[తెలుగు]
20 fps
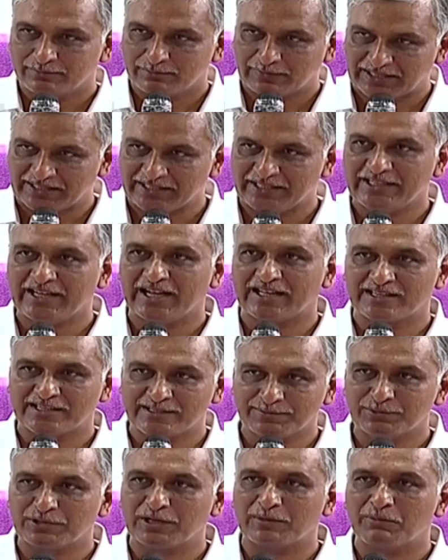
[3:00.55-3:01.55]
మరిన్ని
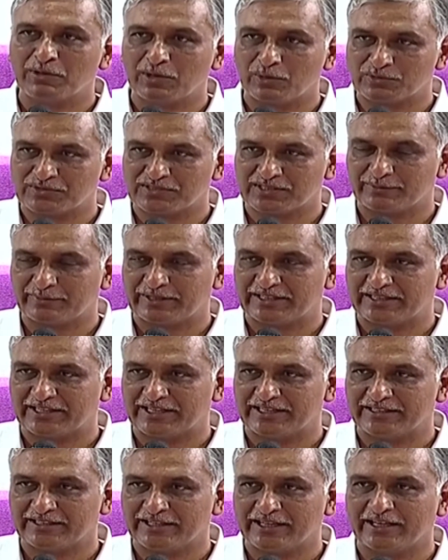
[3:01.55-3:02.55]
అదనపు డబ్బులు అవసరమైతే
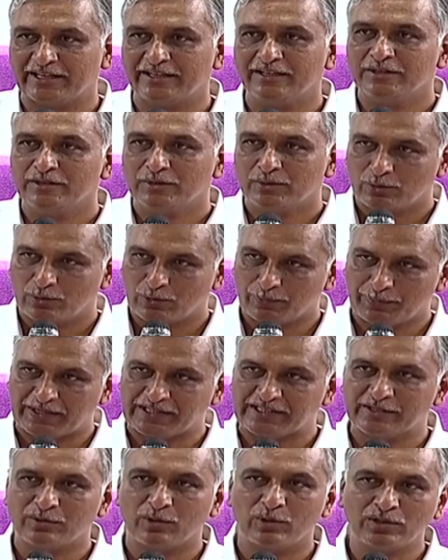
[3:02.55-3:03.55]
అంటే ఓ
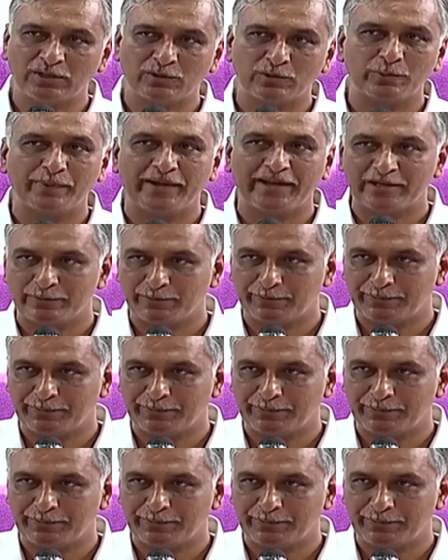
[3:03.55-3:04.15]
పది కోట్ల రూపాయలు